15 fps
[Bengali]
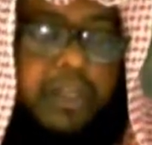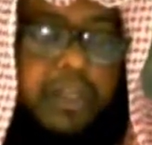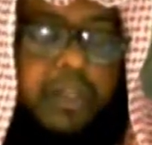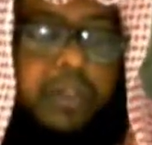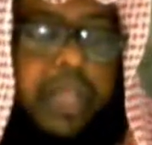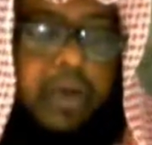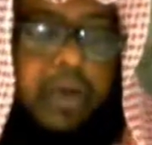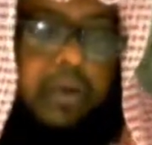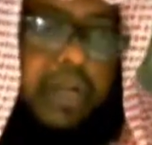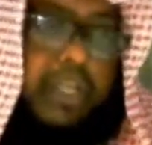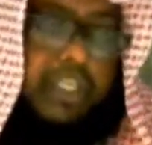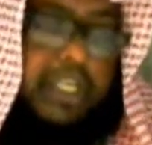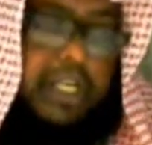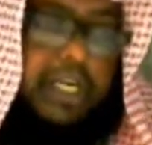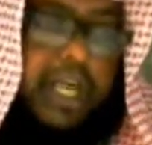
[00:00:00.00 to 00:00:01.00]
তো এখন
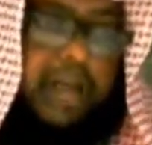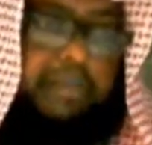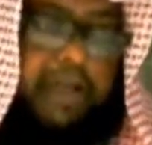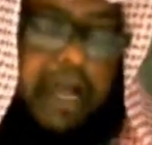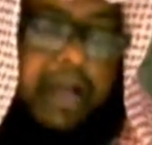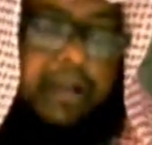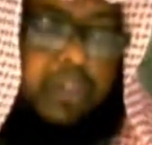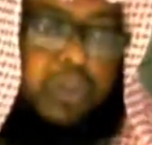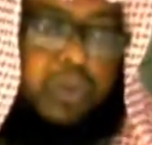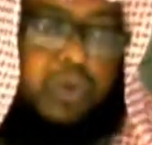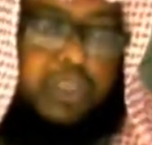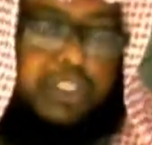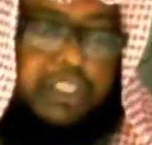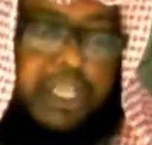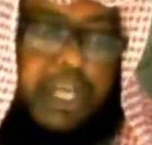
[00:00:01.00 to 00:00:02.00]
আসেন আমরা
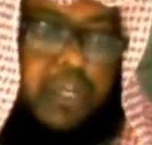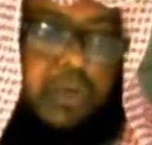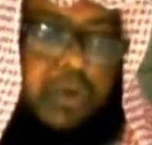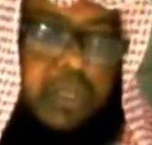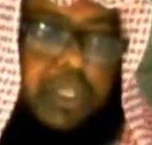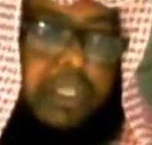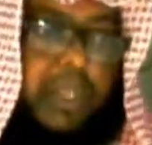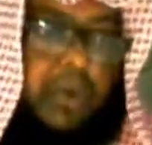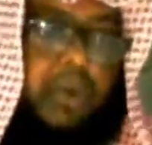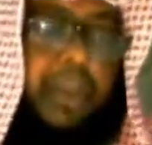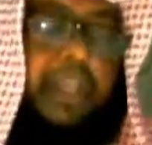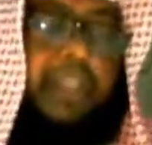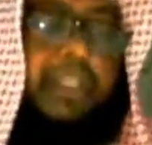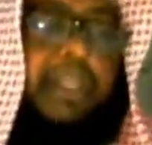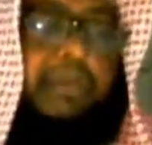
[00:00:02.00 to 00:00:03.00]
দুই সেক্টরে
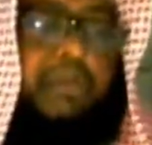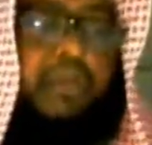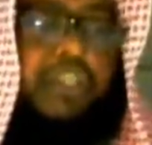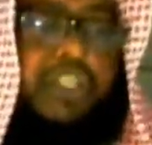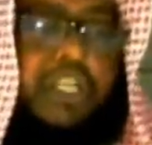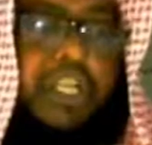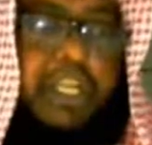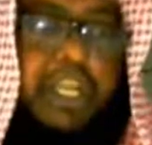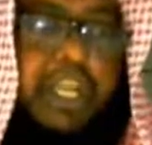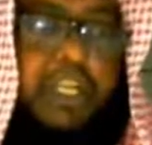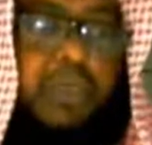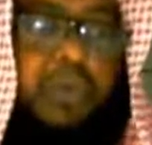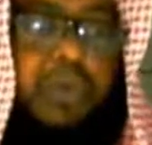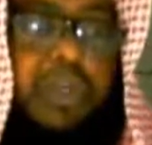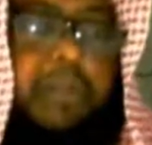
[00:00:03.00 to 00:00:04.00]
তাওহিদ এবং শিরকের
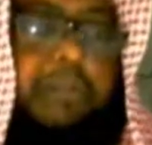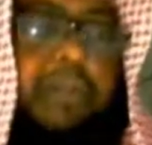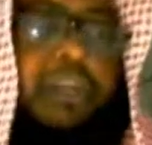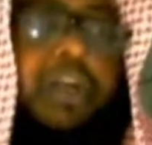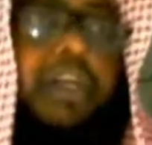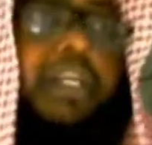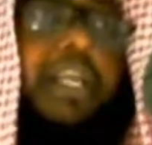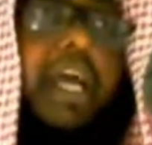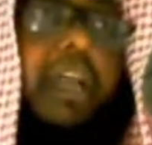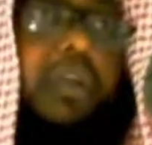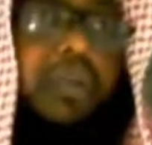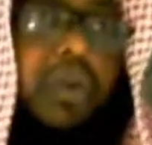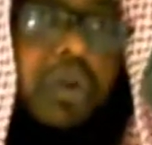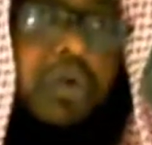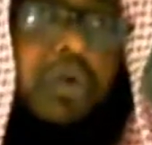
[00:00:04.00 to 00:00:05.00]
দুটি বিষয় নিয়ে
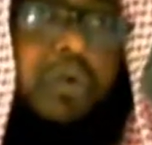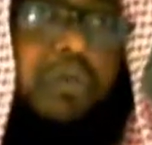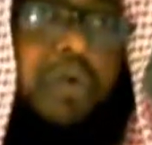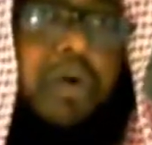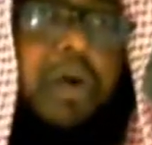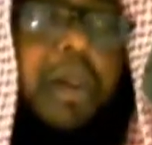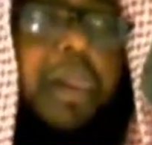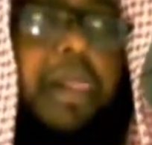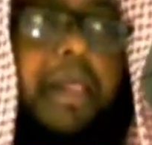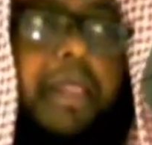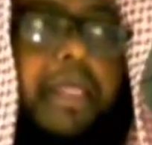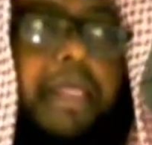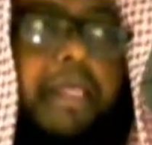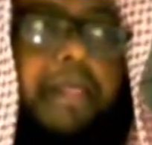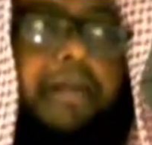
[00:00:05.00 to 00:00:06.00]
আলোচনা করব
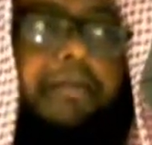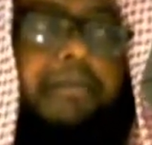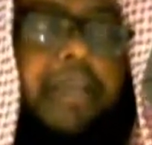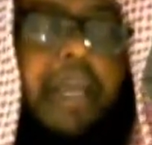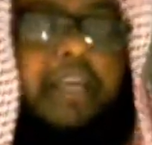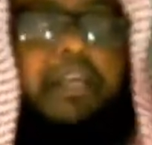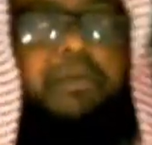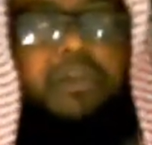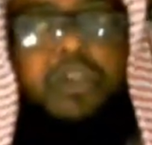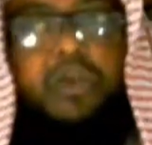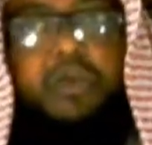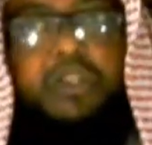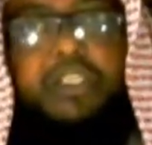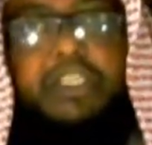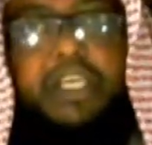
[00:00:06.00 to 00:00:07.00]
একটি বিষয়
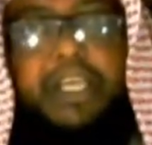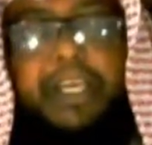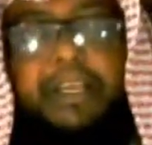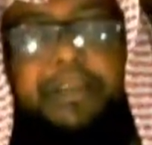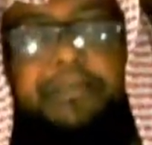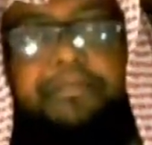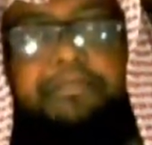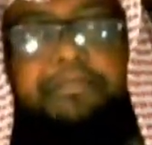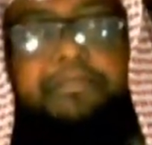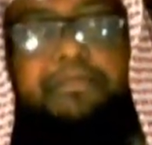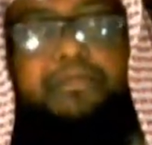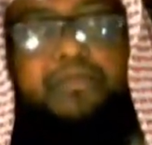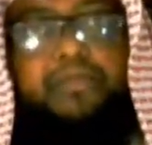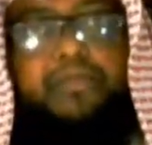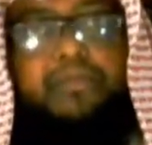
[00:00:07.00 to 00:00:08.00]
হচ্ছে
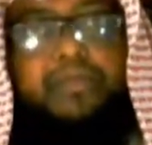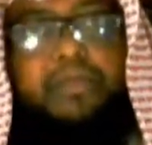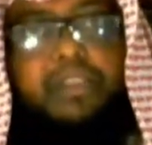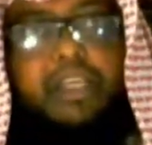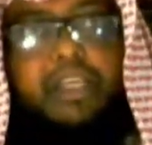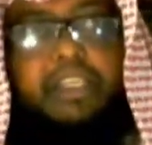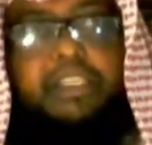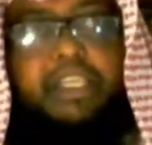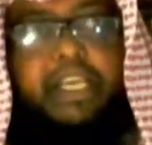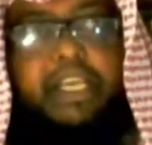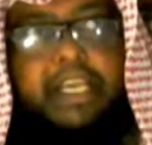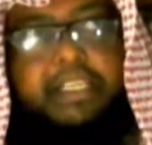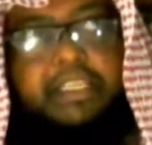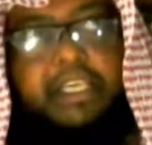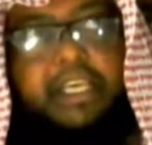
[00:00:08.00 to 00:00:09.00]
যে
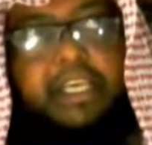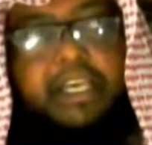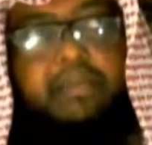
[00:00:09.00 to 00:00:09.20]
এই যে